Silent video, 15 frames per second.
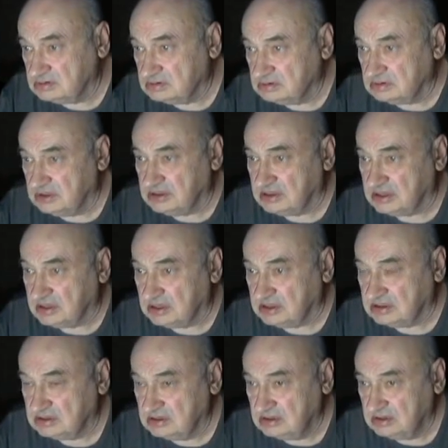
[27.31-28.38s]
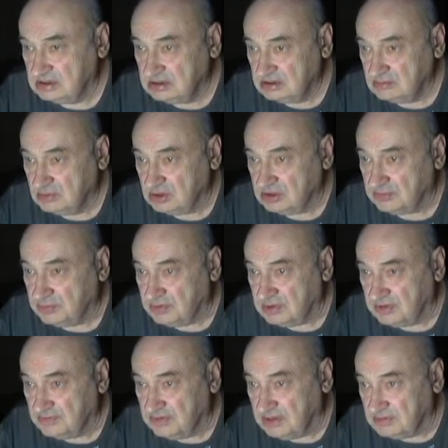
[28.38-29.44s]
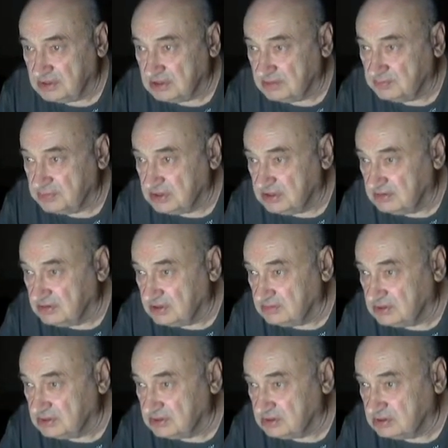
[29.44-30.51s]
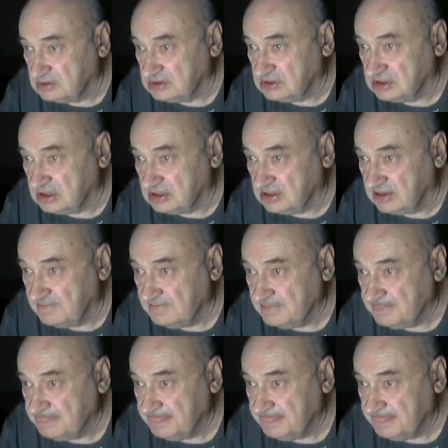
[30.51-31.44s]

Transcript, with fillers: Знаете как? Было бы у меня время, я поливал бы хоть иногда.